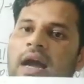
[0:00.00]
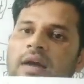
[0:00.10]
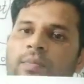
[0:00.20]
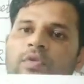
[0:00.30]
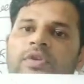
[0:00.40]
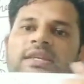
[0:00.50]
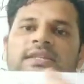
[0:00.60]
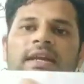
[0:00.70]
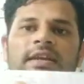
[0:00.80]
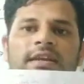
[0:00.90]
आपको ये
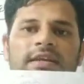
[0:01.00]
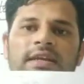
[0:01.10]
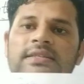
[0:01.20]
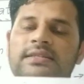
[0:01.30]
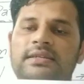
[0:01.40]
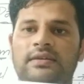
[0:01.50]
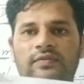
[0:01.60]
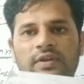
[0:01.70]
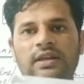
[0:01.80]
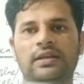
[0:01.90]
सारी डिटेल्स
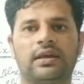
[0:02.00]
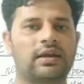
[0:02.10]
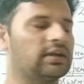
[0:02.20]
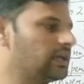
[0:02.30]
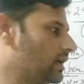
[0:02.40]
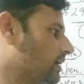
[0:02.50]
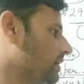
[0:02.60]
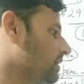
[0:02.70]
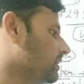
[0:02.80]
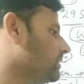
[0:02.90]
फिल करनी है
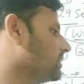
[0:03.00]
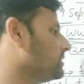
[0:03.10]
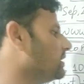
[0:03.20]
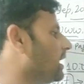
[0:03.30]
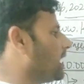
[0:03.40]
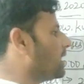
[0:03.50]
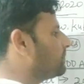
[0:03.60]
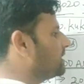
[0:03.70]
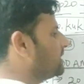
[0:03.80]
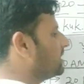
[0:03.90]
यदि
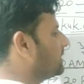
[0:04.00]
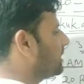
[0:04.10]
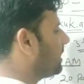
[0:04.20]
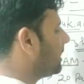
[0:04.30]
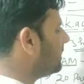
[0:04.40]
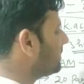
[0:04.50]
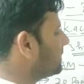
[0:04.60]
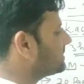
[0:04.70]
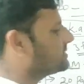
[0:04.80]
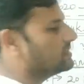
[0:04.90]
आप ये हर
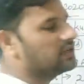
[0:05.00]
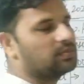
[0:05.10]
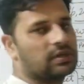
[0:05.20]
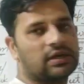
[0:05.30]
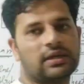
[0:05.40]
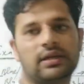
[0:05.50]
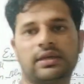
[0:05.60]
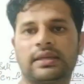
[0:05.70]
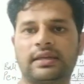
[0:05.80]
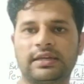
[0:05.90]
एक सीट पर
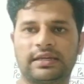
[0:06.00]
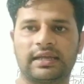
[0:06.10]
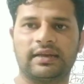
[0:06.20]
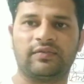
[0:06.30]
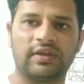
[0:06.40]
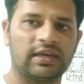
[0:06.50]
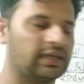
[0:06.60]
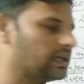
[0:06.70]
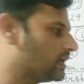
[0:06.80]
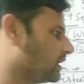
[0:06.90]
ये डिटेल फिल
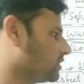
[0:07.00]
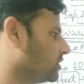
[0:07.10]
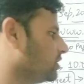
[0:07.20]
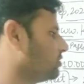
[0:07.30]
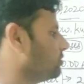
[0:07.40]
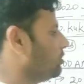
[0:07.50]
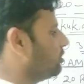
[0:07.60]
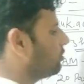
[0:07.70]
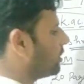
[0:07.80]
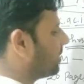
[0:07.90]
नहीं करते हो
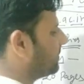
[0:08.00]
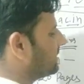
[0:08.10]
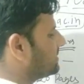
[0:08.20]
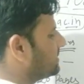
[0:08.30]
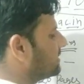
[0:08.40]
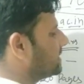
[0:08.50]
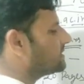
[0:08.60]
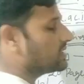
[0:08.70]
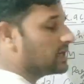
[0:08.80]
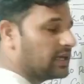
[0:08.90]
और अपने
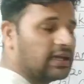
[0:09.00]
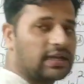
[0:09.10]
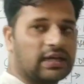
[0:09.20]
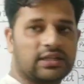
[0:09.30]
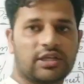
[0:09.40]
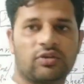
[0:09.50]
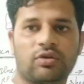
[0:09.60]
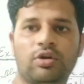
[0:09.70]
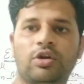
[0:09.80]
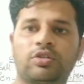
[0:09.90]
सिग्नेचर नहीं करते
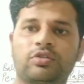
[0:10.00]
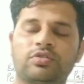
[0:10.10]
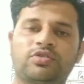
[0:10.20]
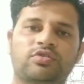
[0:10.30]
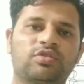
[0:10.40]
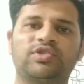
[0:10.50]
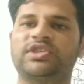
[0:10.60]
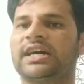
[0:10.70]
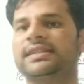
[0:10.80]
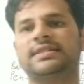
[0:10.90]
हो तो उसको
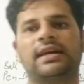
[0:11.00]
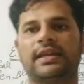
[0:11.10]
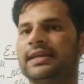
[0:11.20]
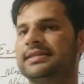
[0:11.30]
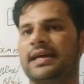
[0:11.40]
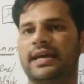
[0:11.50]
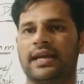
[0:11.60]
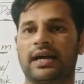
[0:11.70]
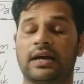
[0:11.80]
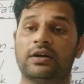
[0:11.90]
जांचा नहीं
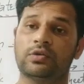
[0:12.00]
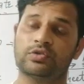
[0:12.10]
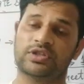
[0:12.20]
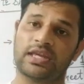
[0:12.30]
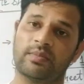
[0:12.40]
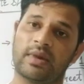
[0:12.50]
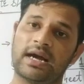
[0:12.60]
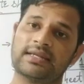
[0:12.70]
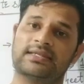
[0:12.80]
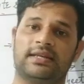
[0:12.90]
जाएगा उसके
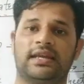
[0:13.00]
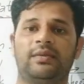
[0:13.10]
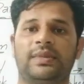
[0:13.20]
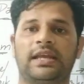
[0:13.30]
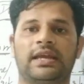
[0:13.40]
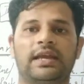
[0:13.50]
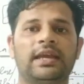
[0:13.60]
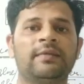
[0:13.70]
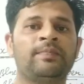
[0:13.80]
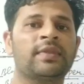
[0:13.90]
मार्क्स नहीं मिलेंगे
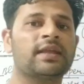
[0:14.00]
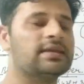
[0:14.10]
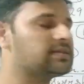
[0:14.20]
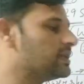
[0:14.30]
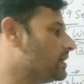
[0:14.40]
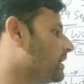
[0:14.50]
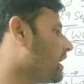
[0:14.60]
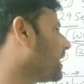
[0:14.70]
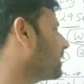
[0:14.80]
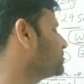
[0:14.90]

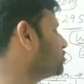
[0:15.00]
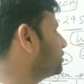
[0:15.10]
इसलिए आप जो